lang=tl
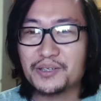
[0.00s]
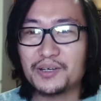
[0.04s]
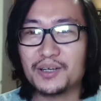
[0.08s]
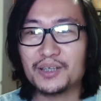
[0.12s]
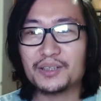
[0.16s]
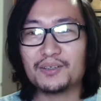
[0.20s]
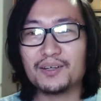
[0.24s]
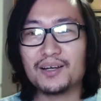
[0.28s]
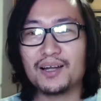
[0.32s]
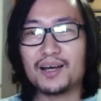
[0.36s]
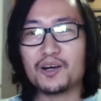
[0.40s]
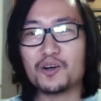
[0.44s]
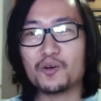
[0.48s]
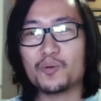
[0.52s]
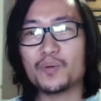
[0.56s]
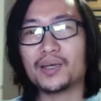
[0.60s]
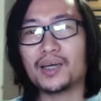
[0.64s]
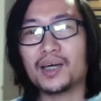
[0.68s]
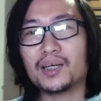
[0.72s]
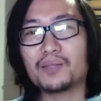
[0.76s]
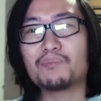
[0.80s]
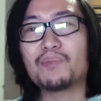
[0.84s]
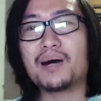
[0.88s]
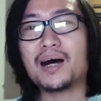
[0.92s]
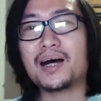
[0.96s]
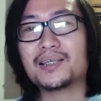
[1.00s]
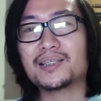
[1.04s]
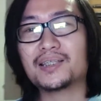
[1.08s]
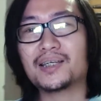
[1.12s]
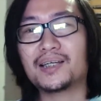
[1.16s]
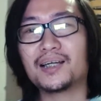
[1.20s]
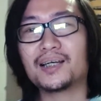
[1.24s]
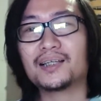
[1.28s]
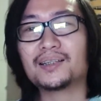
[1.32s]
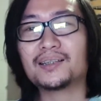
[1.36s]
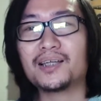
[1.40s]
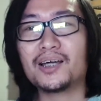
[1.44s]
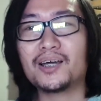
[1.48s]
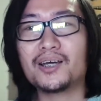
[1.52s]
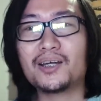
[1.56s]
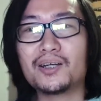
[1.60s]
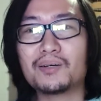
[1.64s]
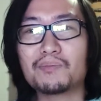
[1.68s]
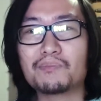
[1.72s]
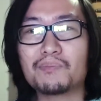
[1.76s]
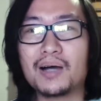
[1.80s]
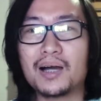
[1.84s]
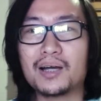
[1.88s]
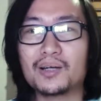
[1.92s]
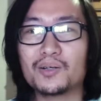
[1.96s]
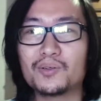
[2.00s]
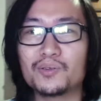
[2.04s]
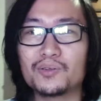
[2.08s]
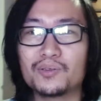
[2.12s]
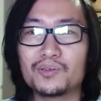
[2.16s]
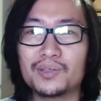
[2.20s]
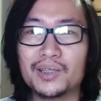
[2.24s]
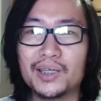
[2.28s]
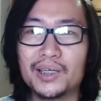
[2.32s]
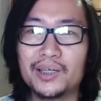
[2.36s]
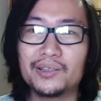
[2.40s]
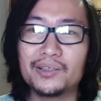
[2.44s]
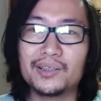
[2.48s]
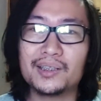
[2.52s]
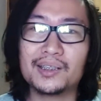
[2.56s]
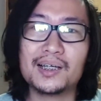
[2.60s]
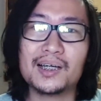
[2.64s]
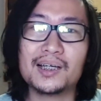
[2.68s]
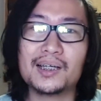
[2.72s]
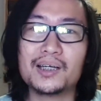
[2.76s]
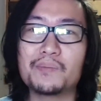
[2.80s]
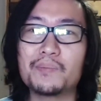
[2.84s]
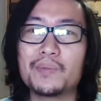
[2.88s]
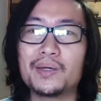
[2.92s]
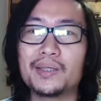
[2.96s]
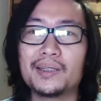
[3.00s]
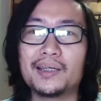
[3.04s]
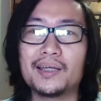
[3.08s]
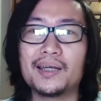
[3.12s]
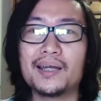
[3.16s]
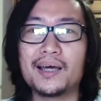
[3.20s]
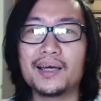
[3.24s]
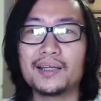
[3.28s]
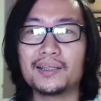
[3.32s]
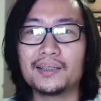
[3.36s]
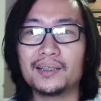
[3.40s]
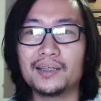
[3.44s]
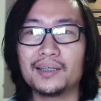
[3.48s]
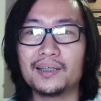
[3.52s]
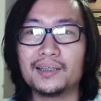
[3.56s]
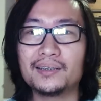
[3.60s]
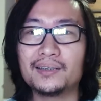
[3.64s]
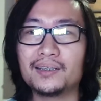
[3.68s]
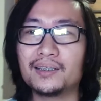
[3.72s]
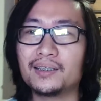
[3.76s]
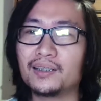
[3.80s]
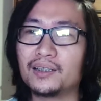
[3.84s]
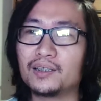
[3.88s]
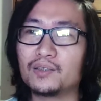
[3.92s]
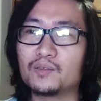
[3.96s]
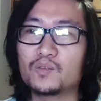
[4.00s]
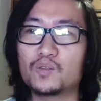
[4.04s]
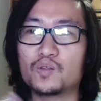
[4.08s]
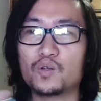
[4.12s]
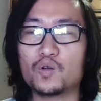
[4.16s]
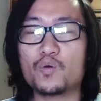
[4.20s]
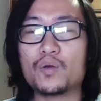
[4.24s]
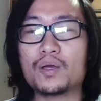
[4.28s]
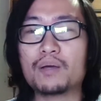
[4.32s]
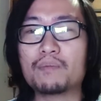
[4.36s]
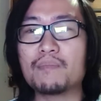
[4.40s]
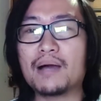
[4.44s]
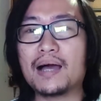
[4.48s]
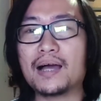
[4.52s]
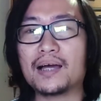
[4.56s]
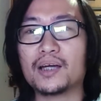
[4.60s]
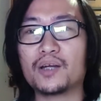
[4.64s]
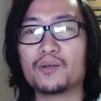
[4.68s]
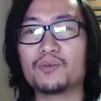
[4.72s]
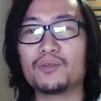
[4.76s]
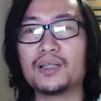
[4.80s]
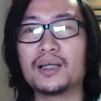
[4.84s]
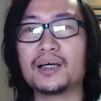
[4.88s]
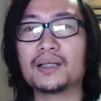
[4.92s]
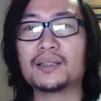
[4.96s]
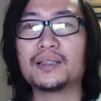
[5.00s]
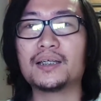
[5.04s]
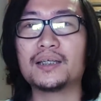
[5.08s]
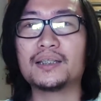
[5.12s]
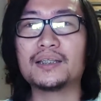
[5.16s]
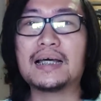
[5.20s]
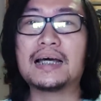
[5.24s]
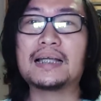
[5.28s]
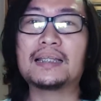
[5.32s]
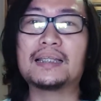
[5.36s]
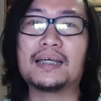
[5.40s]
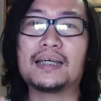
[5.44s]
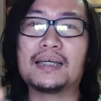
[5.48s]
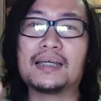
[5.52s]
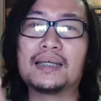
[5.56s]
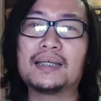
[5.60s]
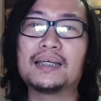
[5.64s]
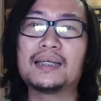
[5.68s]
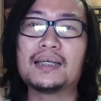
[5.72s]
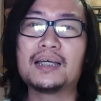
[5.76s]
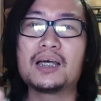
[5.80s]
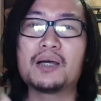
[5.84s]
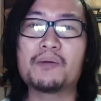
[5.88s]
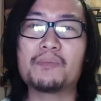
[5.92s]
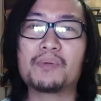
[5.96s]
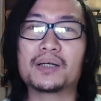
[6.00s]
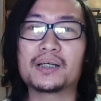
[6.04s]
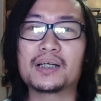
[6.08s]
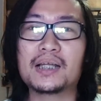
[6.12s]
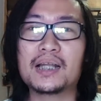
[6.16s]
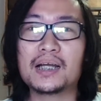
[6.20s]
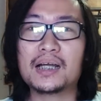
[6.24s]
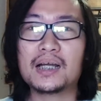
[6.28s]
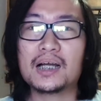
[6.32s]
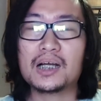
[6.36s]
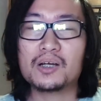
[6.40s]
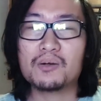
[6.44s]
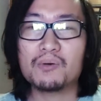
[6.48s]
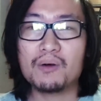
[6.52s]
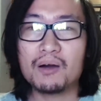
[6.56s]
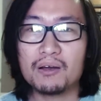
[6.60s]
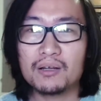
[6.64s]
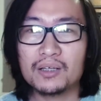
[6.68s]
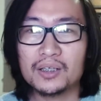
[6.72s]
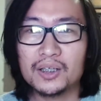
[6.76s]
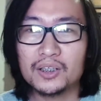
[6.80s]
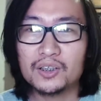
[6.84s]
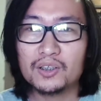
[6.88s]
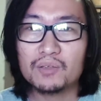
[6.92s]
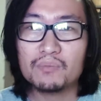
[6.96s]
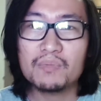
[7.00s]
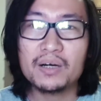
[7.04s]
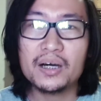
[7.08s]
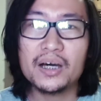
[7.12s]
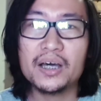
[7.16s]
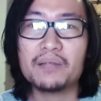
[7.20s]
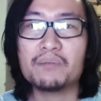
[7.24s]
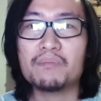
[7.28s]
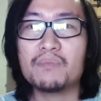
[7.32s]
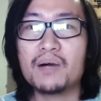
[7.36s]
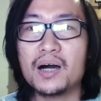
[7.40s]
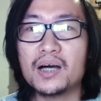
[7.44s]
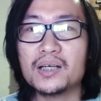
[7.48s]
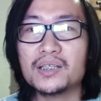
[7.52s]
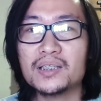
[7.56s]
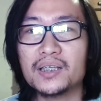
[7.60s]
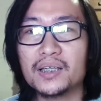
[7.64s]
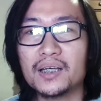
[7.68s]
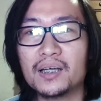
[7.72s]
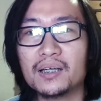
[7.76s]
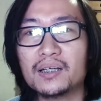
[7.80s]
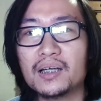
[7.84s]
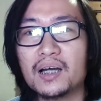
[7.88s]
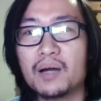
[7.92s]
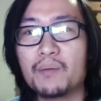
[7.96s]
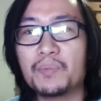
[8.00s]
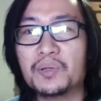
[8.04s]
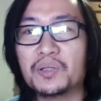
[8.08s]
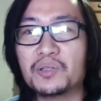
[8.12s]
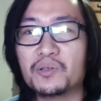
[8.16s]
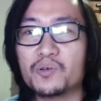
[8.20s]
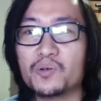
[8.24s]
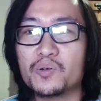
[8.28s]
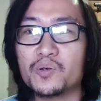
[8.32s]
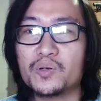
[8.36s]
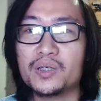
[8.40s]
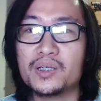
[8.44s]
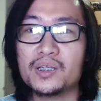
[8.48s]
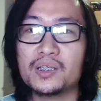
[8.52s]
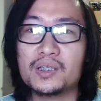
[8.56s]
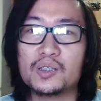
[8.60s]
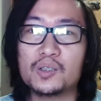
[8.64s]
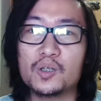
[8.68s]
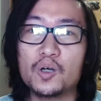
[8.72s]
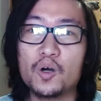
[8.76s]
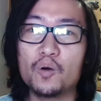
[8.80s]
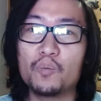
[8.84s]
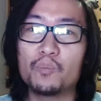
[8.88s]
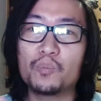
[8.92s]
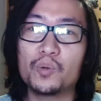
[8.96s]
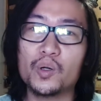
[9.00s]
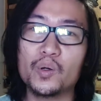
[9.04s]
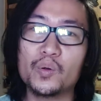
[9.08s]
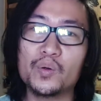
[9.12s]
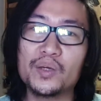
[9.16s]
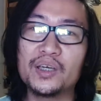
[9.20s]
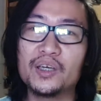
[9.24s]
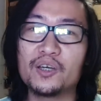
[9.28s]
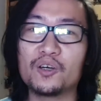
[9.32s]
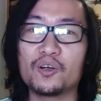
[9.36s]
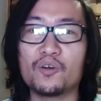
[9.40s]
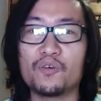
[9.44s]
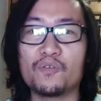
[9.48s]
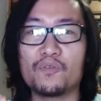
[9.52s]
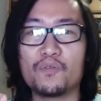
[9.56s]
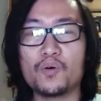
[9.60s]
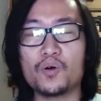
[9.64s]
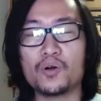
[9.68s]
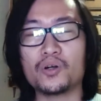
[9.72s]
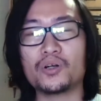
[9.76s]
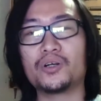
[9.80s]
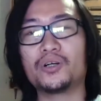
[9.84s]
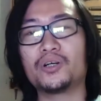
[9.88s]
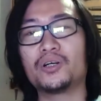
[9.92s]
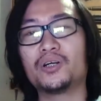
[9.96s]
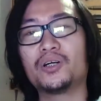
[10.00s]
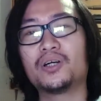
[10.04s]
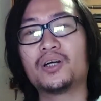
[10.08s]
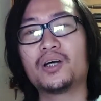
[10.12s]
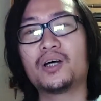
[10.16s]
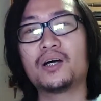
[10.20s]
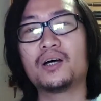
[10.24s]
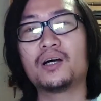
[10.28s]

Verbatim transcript: so ito lang quick unboxing lang tayo ng bagong gear na gagamitin natin and quick background lang din dati pag ginagagawa ko ng mga unboxing gamit ko is GoPro Hero 4